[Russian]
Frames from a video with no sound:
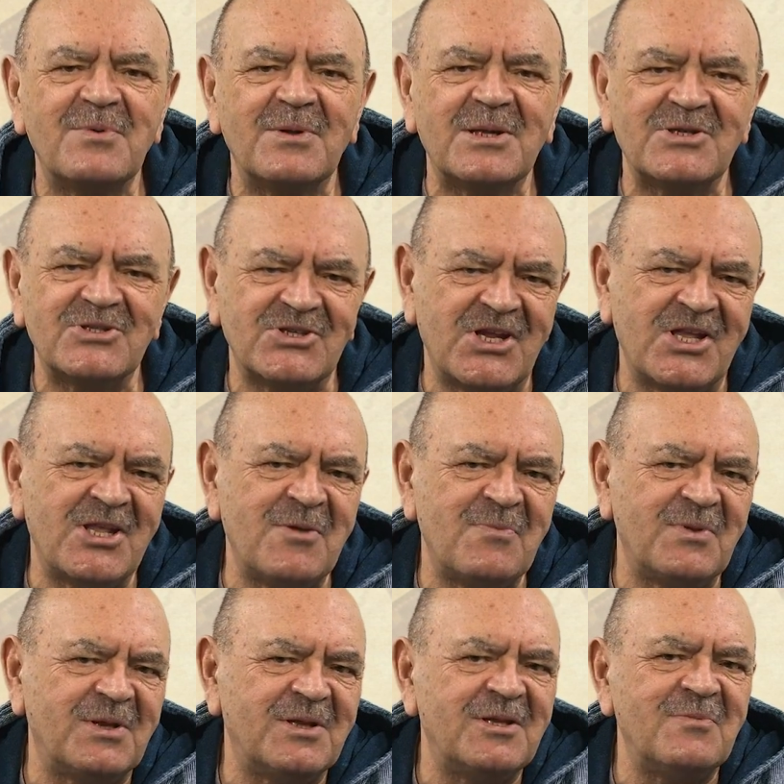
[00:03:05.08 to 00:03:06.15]
положение
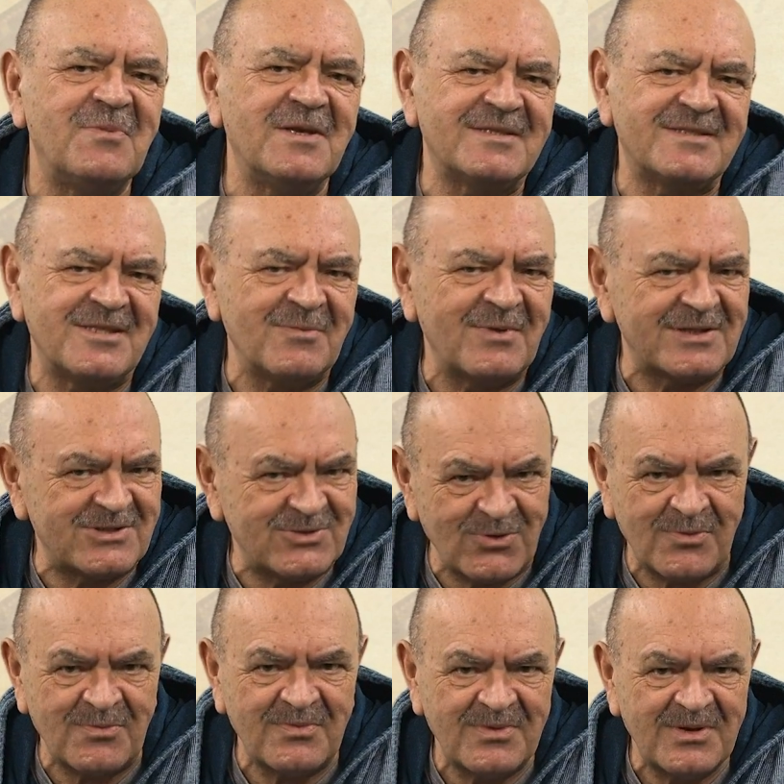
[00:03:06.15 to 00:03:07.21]
перед Небесным
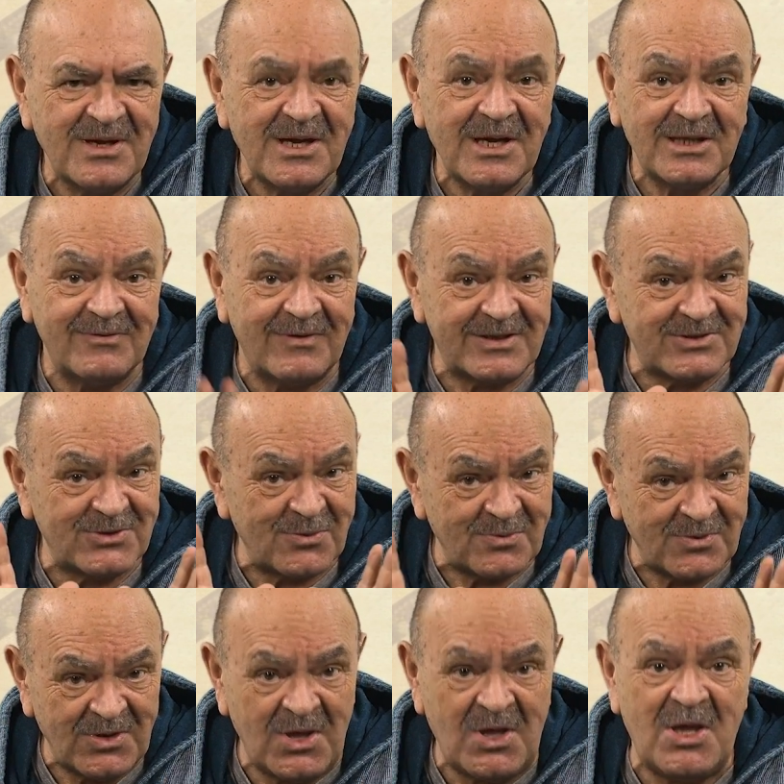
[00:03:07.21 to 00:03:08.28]
Отцом,
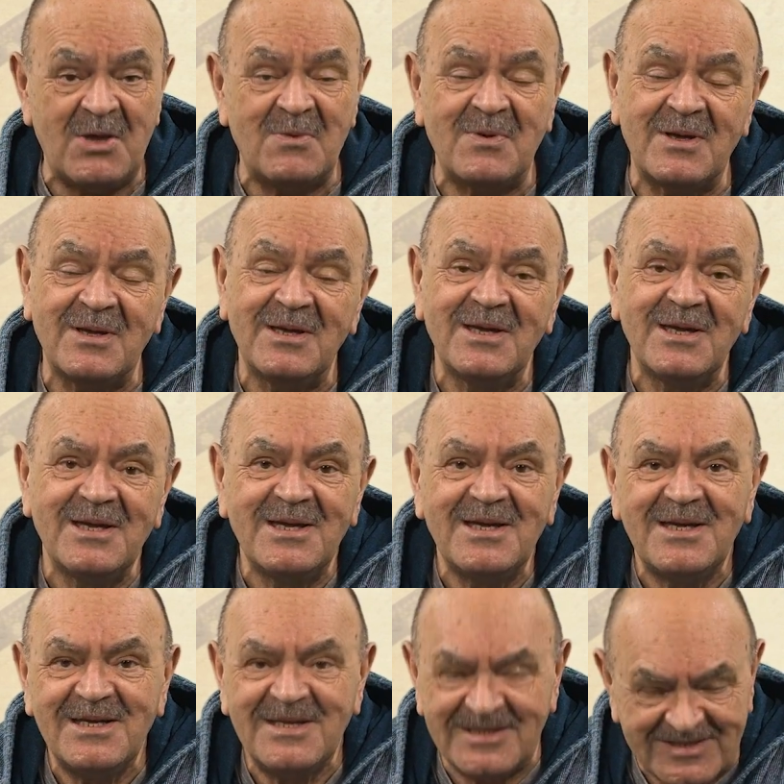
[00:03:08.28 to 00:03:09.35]
Творцом неба
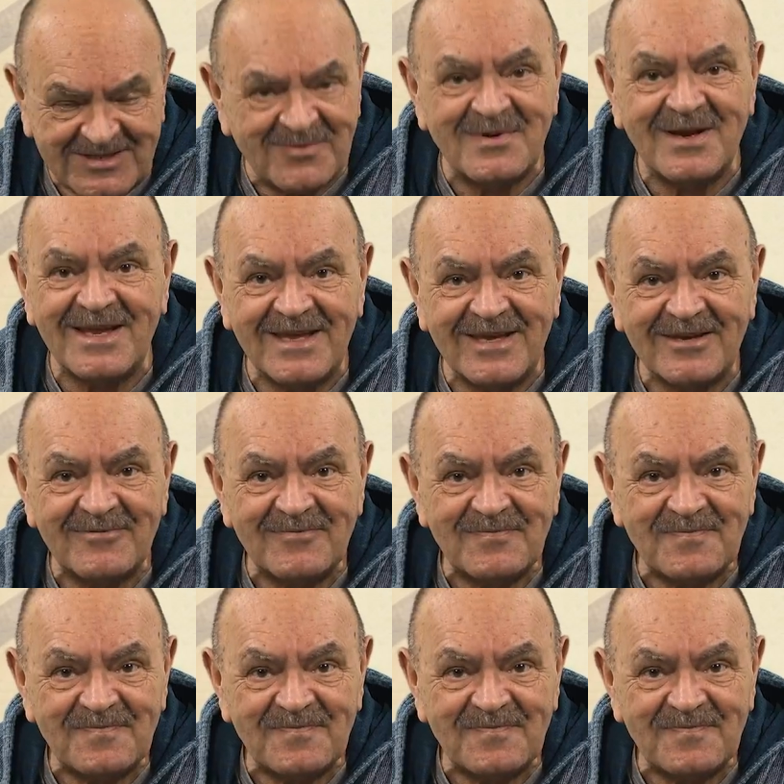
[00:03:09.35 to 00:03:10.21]
и земли.